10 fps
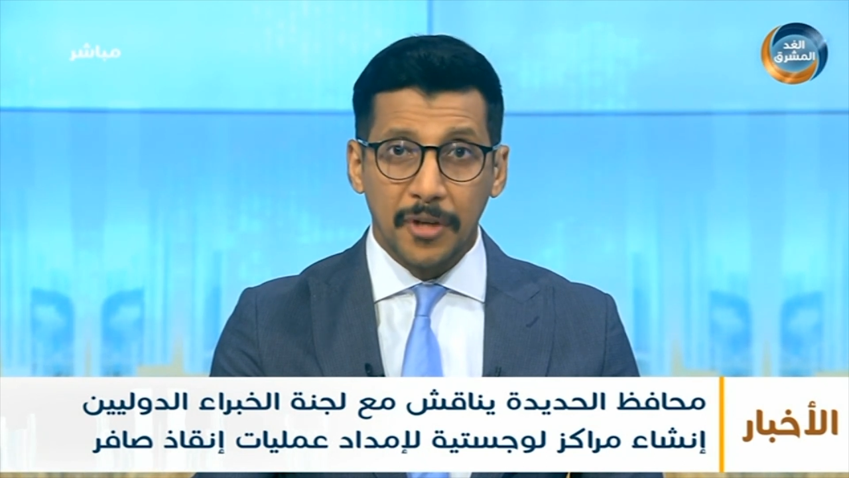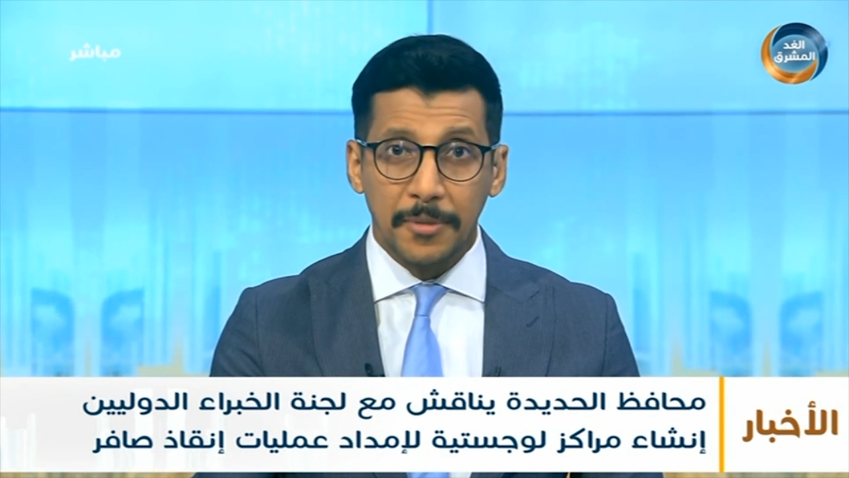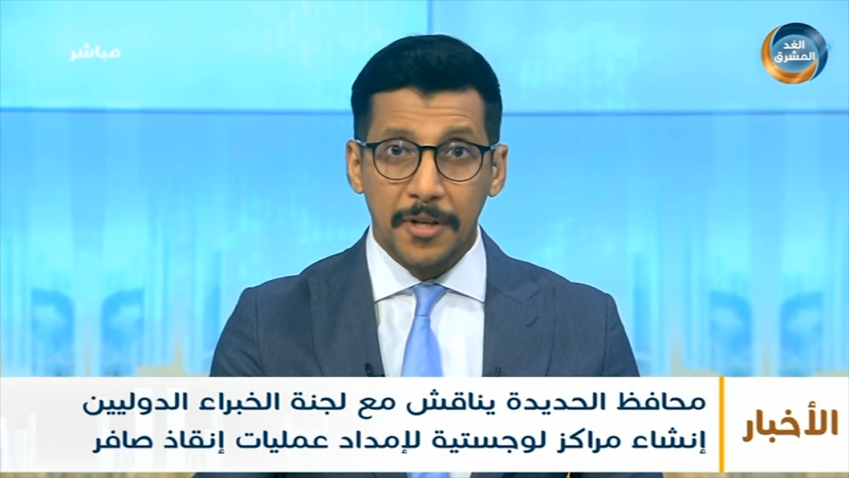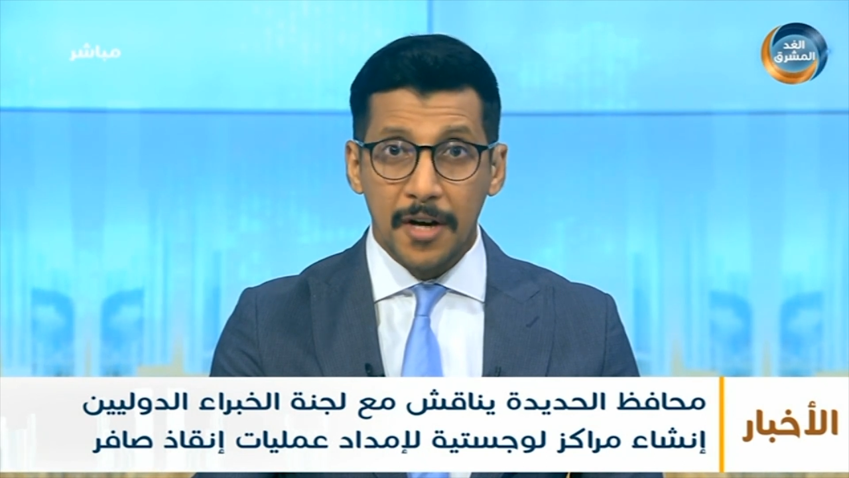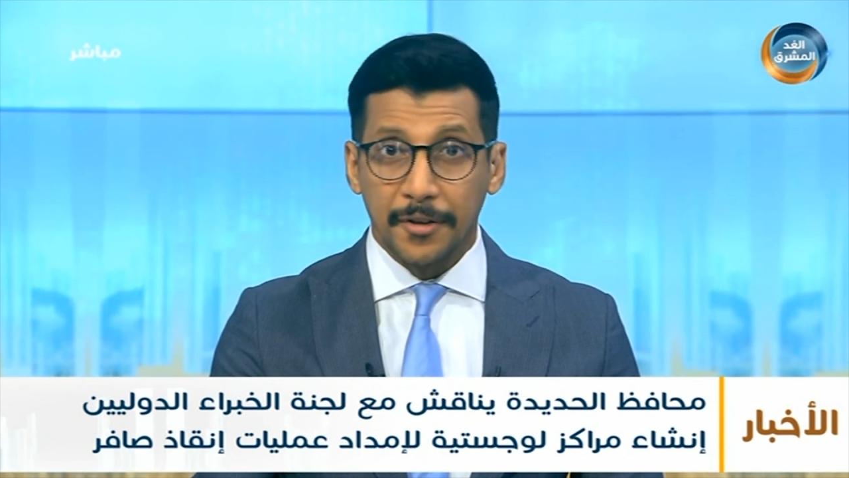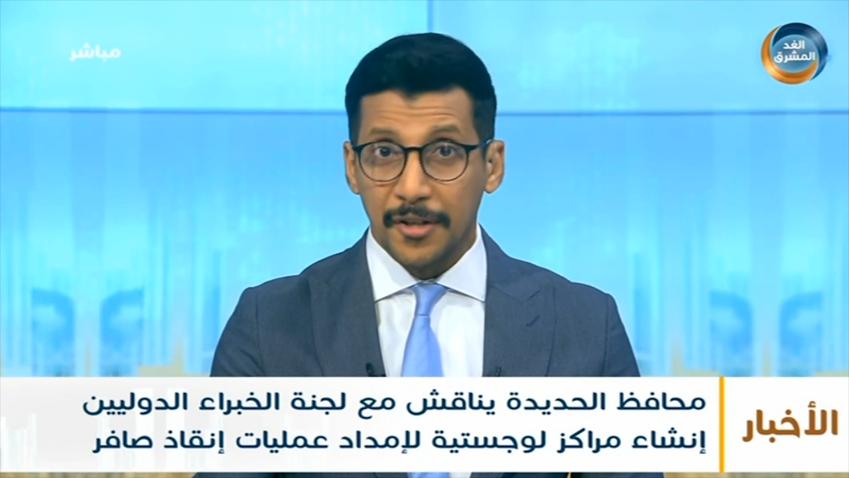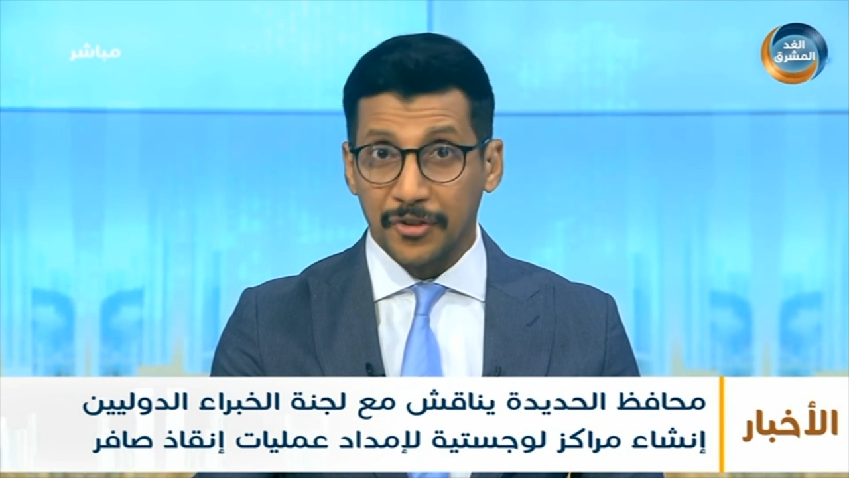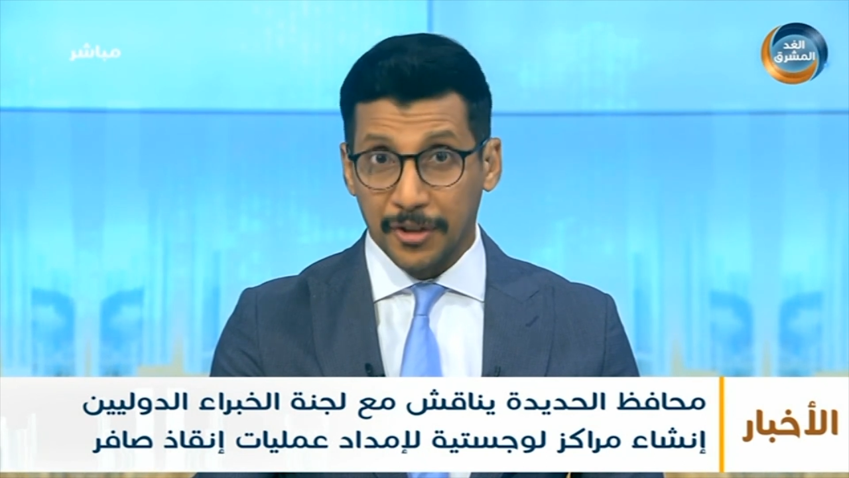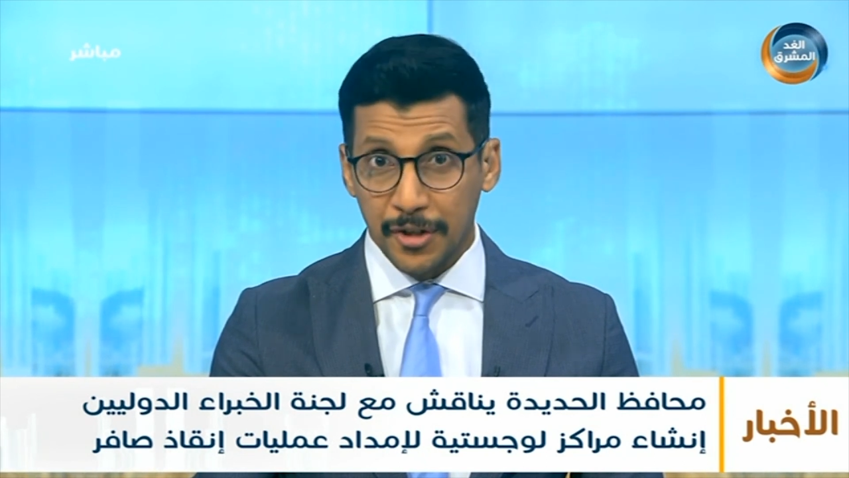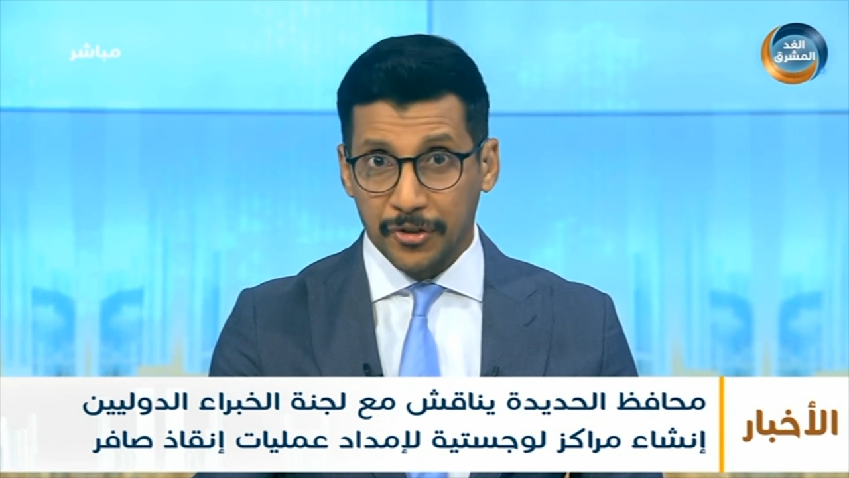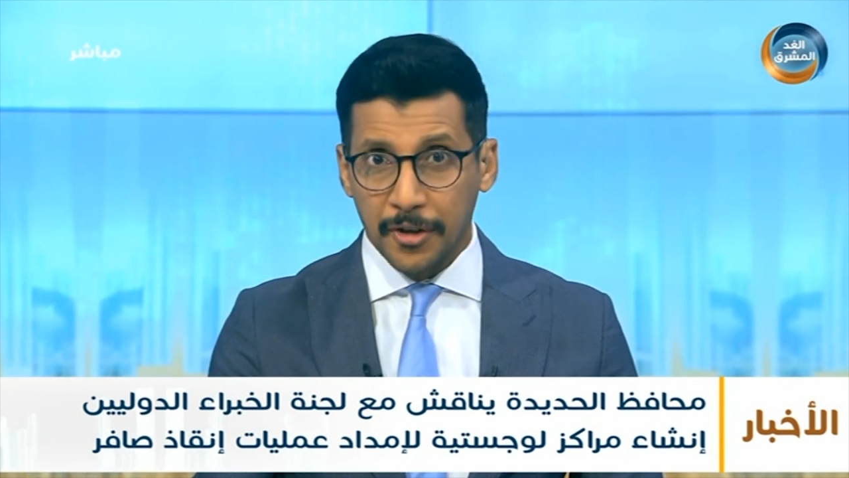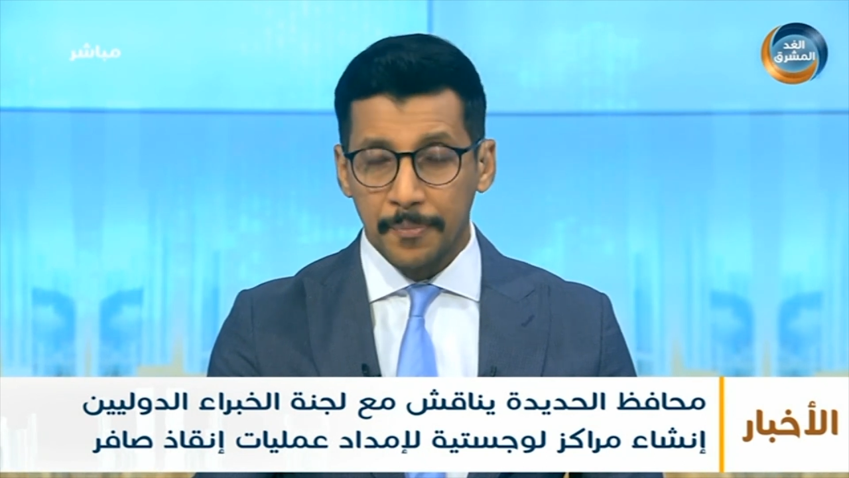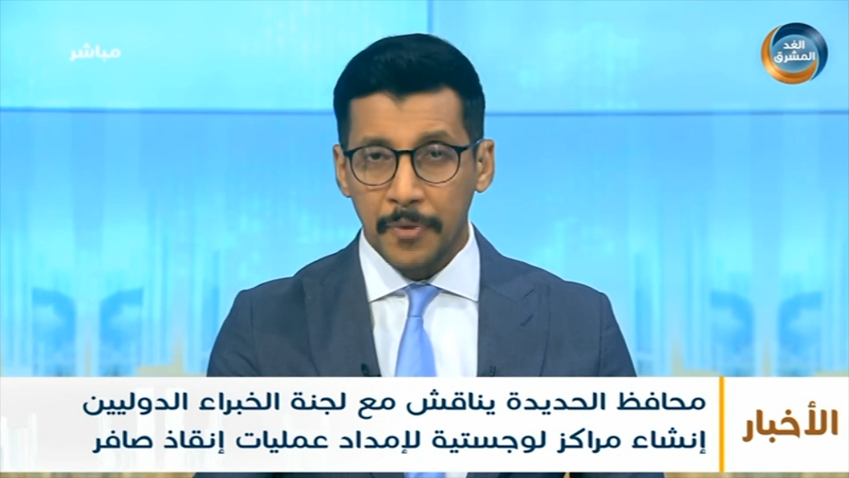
ميناء رأس عيسى